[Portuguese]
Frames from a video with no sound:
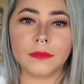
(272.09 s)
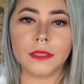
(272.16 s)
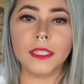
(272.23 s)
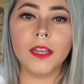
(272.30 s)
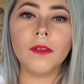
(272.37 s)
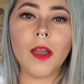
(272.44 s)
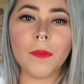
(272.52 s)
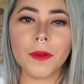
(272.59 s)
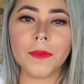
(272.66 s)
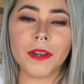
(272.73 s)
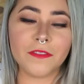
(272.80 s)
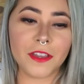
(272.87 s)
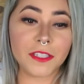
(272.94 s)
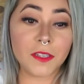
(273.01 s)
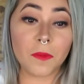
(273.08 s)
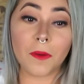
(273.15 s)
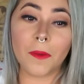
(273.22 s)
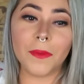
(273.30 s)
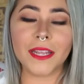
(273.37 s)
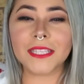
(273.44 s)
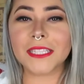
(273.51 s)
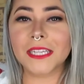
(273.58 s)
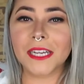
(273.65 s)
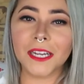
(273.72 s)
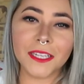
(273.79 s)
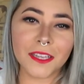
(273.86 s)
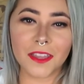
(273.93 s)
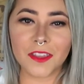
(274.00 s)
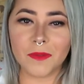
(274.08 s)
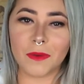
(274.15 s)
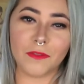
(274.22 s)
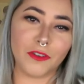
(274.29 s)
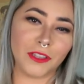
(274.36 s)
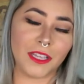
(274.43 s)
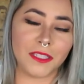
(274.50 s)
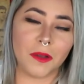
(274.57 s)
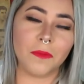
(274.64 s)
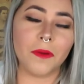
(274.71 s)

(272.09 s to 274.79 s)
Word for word: E não é a primeira vez que o Palmeiras ganha em uma votação.